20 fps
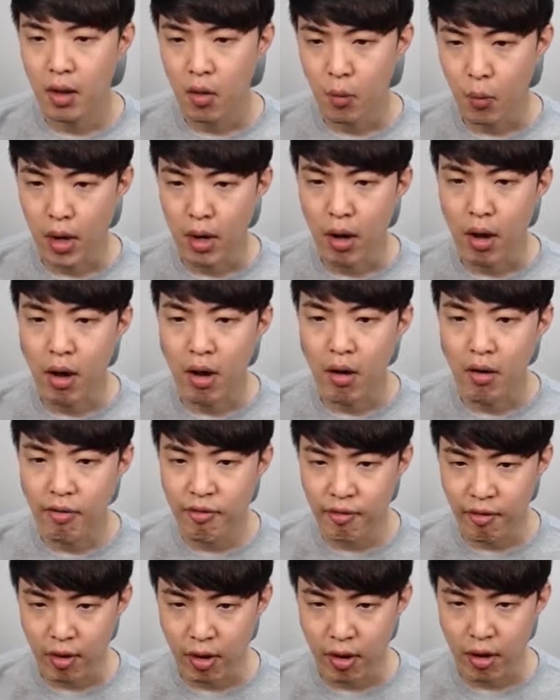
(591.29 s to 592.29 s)
will
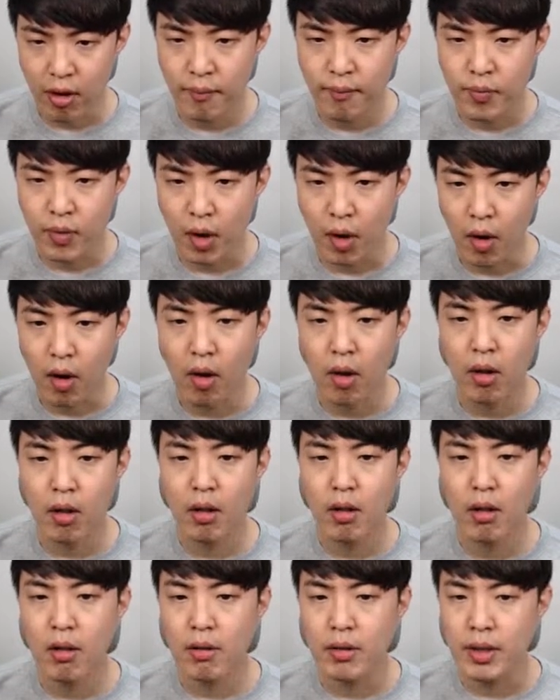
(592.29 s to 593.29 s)
offer
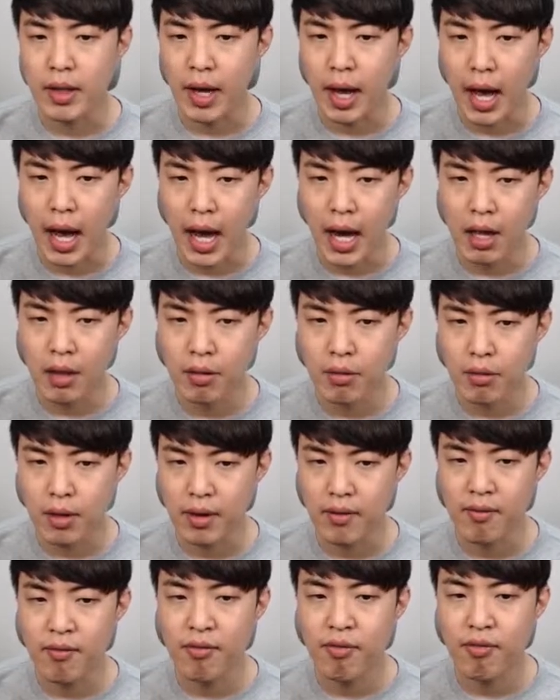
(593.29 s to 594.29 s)
all the ice
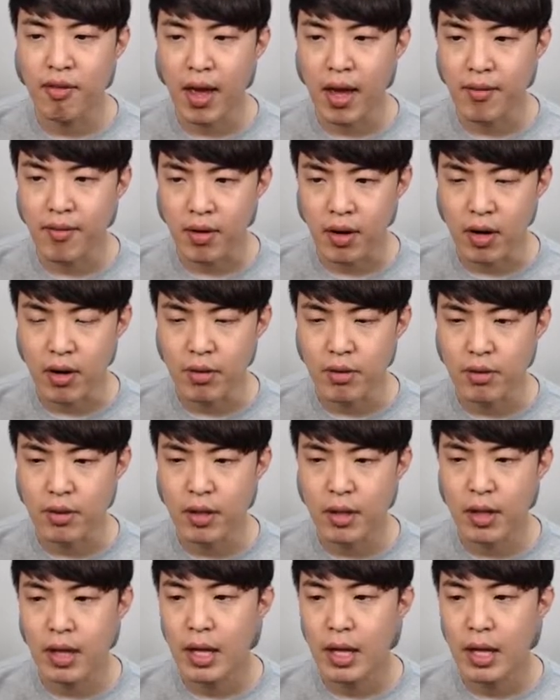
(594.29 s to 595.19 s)
cream flavors.